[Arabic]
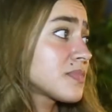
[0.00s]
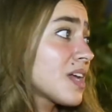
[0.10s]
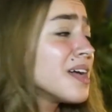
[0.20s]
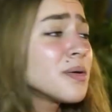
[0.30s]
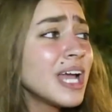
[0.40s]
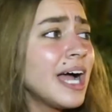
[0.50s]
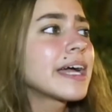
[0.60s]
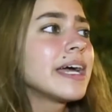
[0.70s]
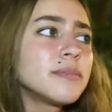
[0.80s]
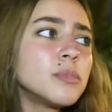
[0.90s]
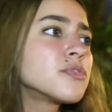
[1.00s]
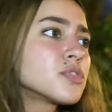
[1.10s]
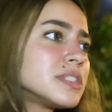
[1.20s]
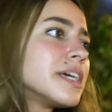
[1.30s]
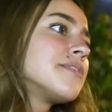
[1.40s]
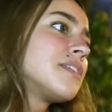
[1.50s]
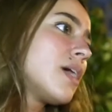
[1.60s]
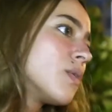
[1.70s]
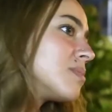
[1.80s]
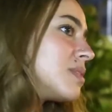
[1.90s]
هي ولا حاجه المفروض ان هي في
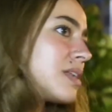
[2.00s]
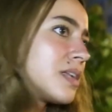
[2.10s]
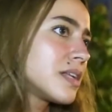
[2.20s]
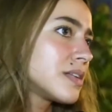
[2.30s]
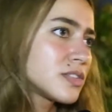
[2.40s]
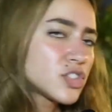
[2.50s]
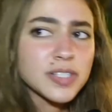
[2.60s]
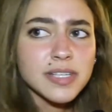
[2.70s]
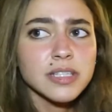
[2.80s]
الاول الشخصيه